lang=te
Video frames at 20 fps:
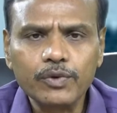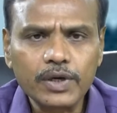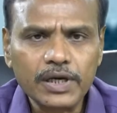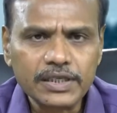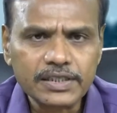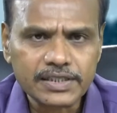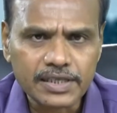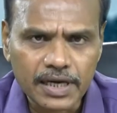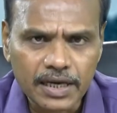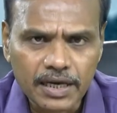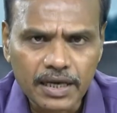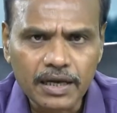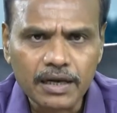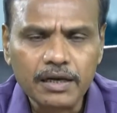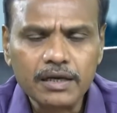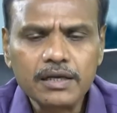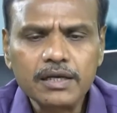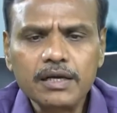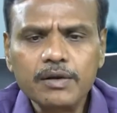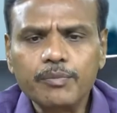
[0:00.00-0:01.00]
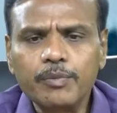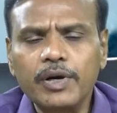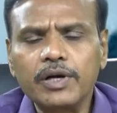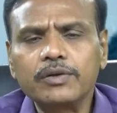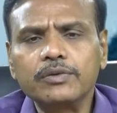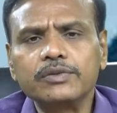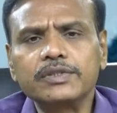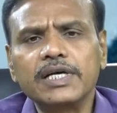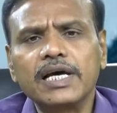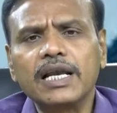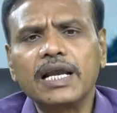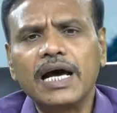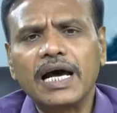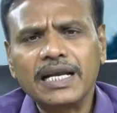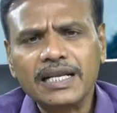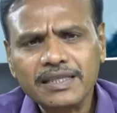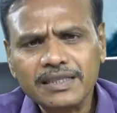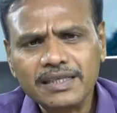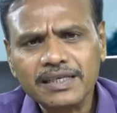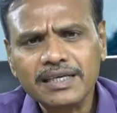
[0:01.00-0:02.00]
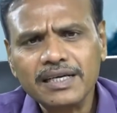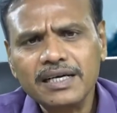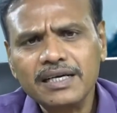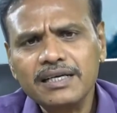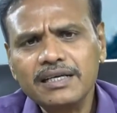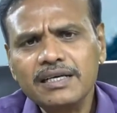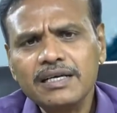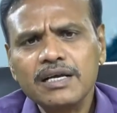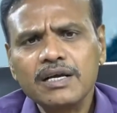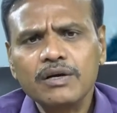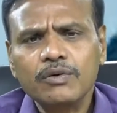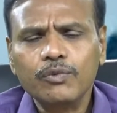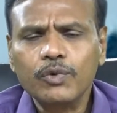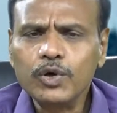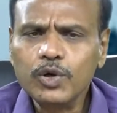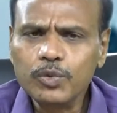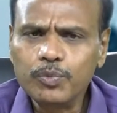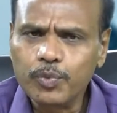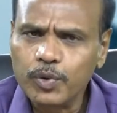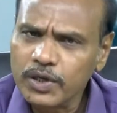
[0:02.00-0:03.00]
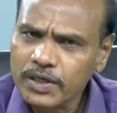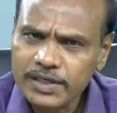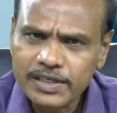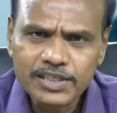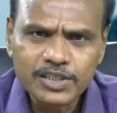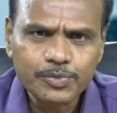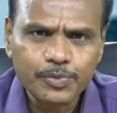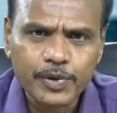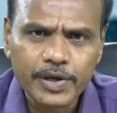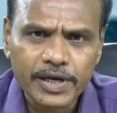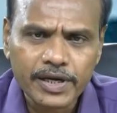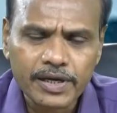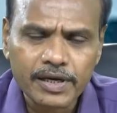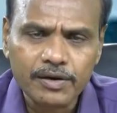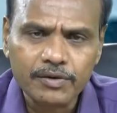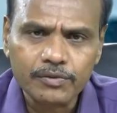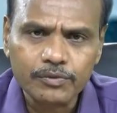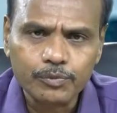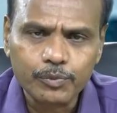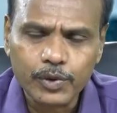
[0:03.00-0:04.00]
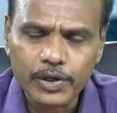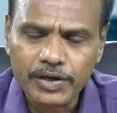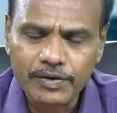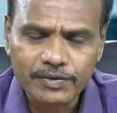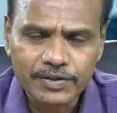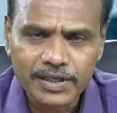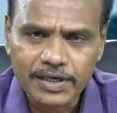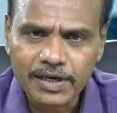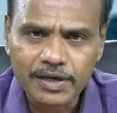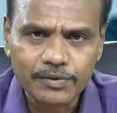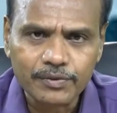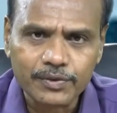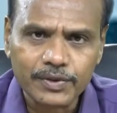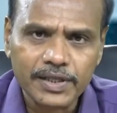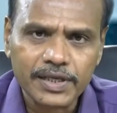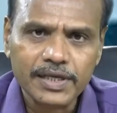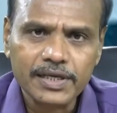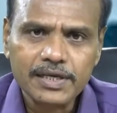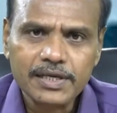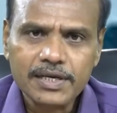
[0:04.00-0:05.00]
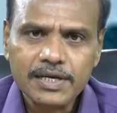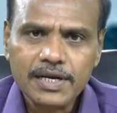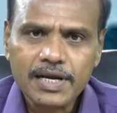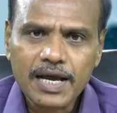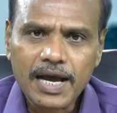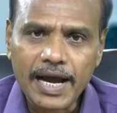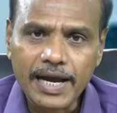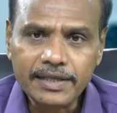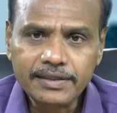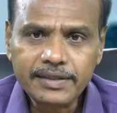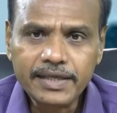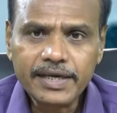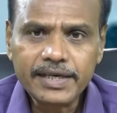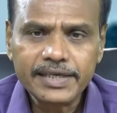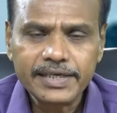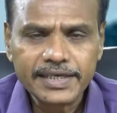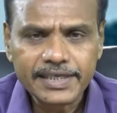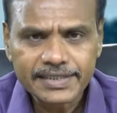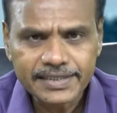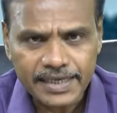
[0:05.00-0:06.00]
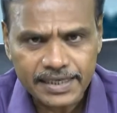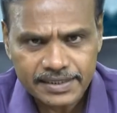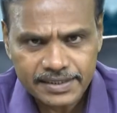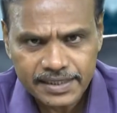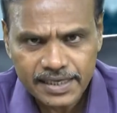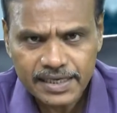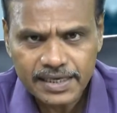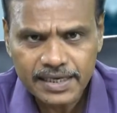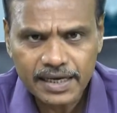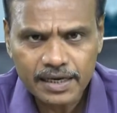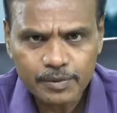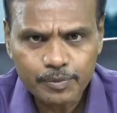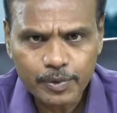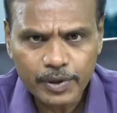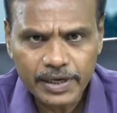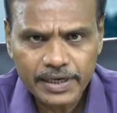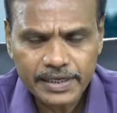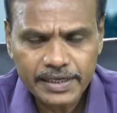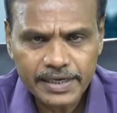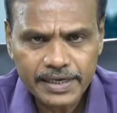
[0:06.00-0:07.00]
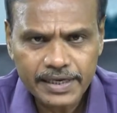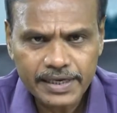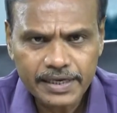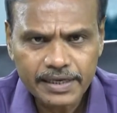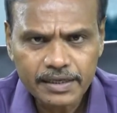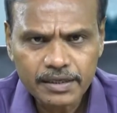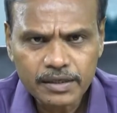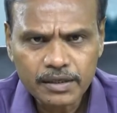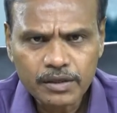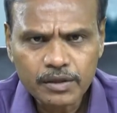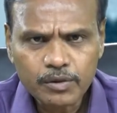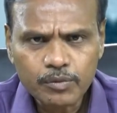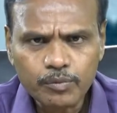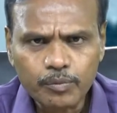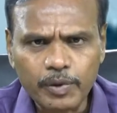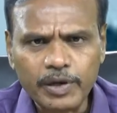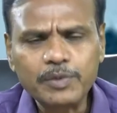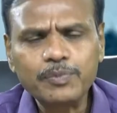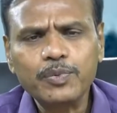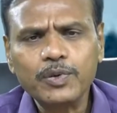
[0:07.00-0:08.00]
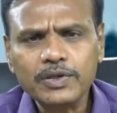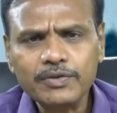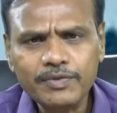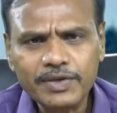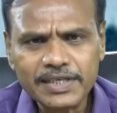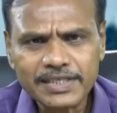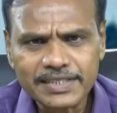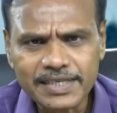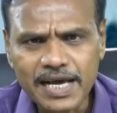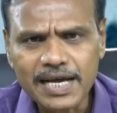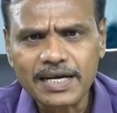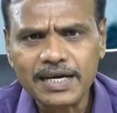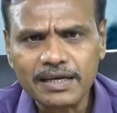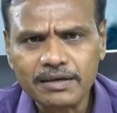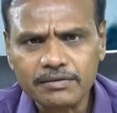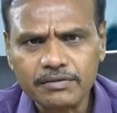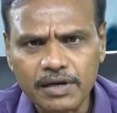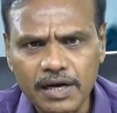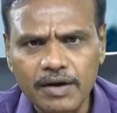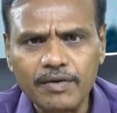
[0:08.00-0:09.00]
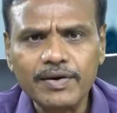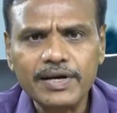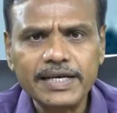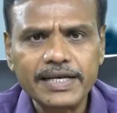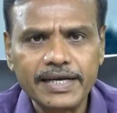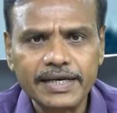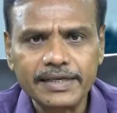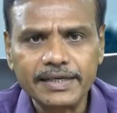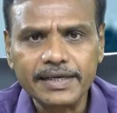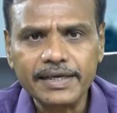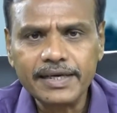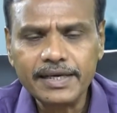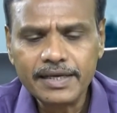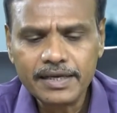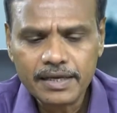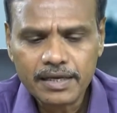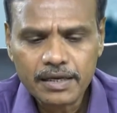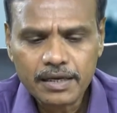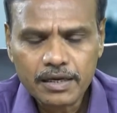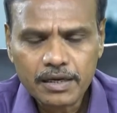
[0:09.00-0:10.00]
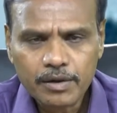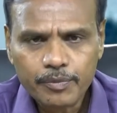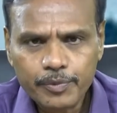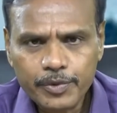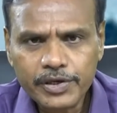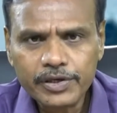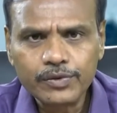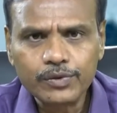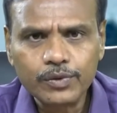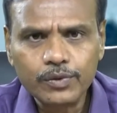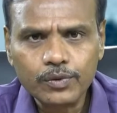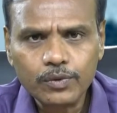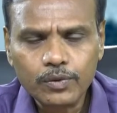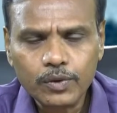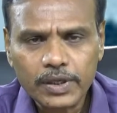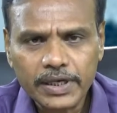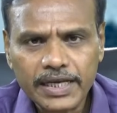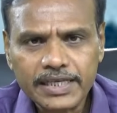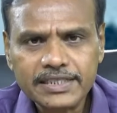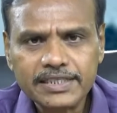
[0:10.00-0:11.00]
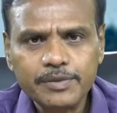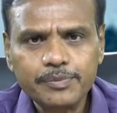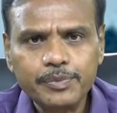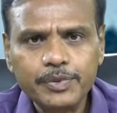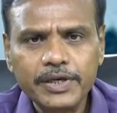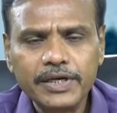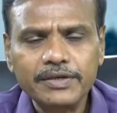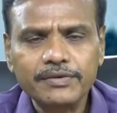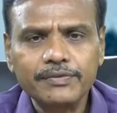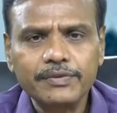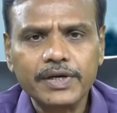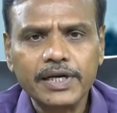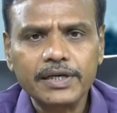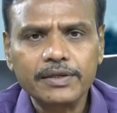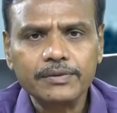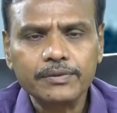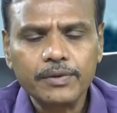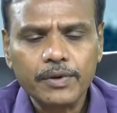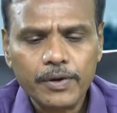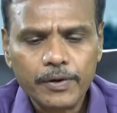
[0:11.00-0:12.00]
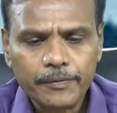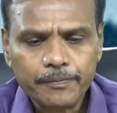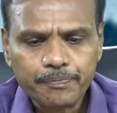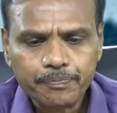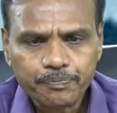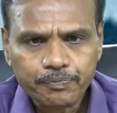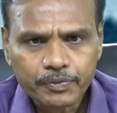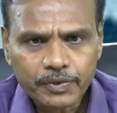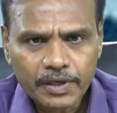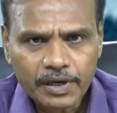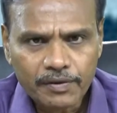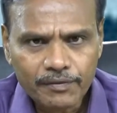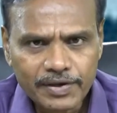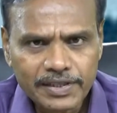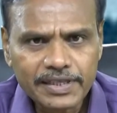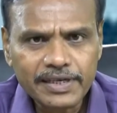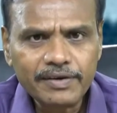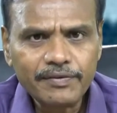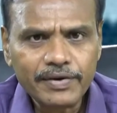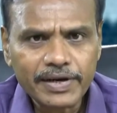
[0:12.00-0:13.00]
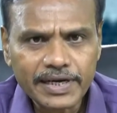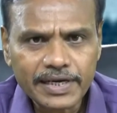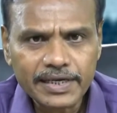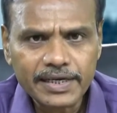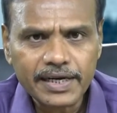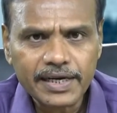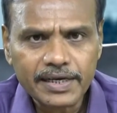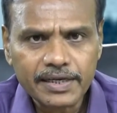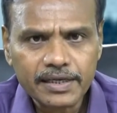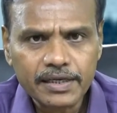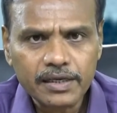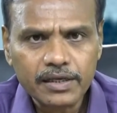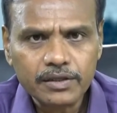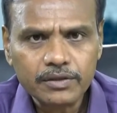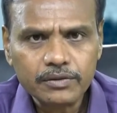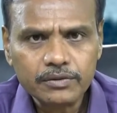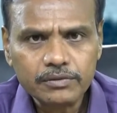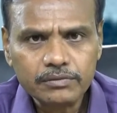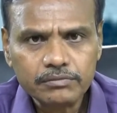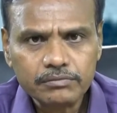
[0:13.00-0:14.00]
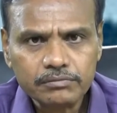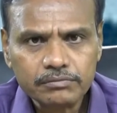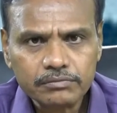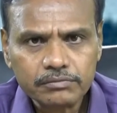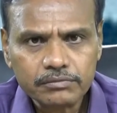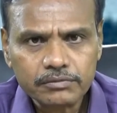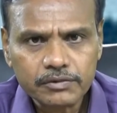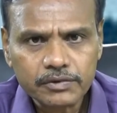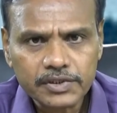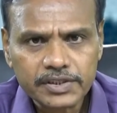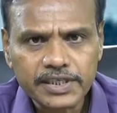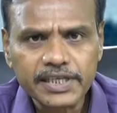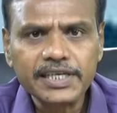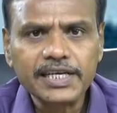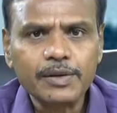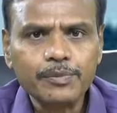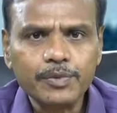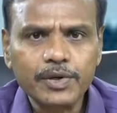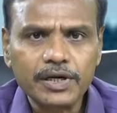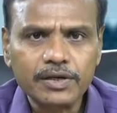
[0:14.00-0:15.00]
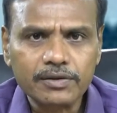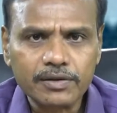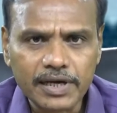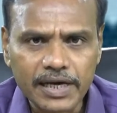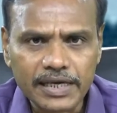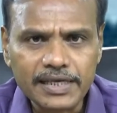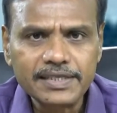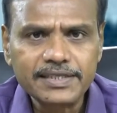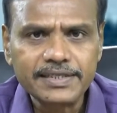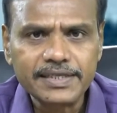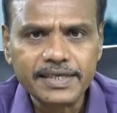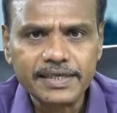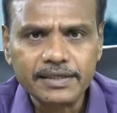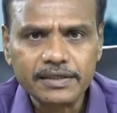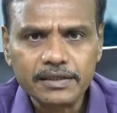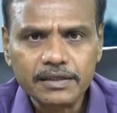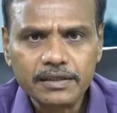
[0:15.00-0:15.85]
ఊహ చాలా మాకు చాలా ఆనందంగా ఒళ్ళు పులకరించిపోయేగా పోయే విధంగా ఉంది అయితే ఈ సత్సంకల్పానికి పరిపూర్ణమైన సహకారం కావాలి అంటే మీకు నేను చెప్పినట్టు నేను వెదిరి వెంకటరెడ్డి గారు శ్రీరామ్ గారు కలిసి